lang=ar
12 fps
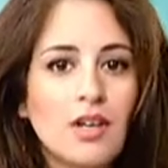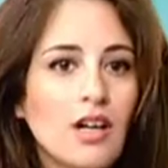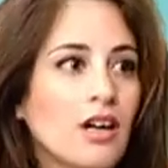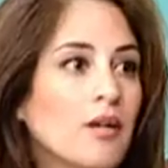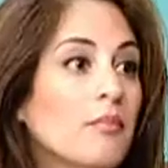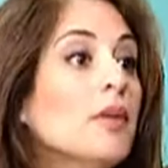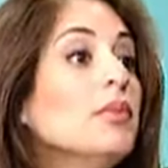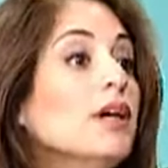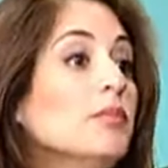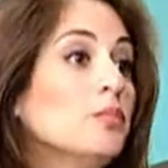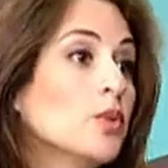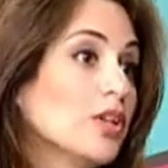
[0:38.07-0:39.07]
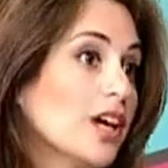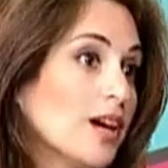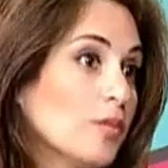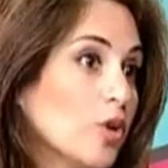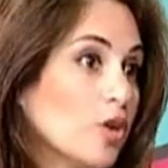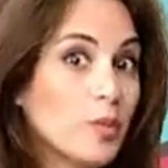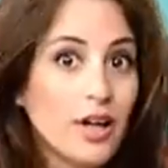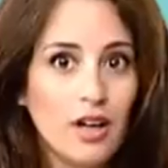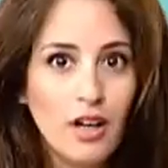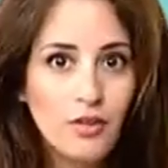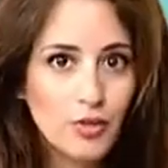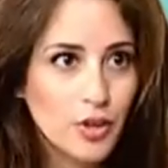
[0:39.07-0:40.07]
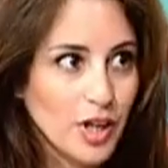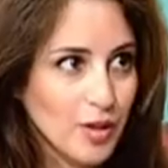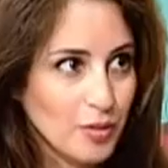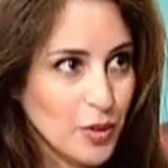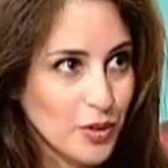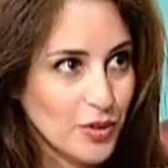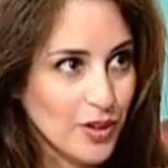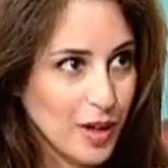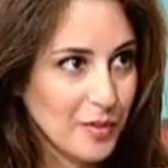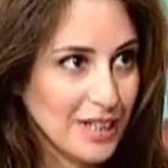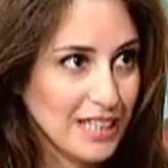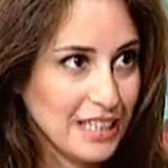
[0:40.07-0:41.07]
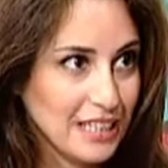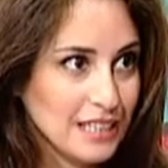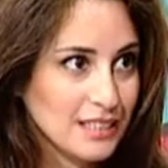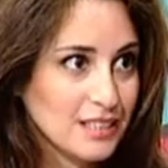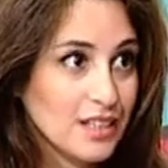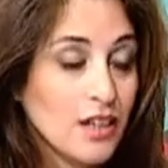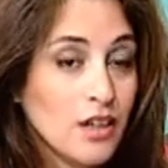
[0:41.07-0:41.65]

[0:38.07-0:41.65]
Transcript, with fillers: ما بحبوا يعملوا او بخافوا يعملوا عمليات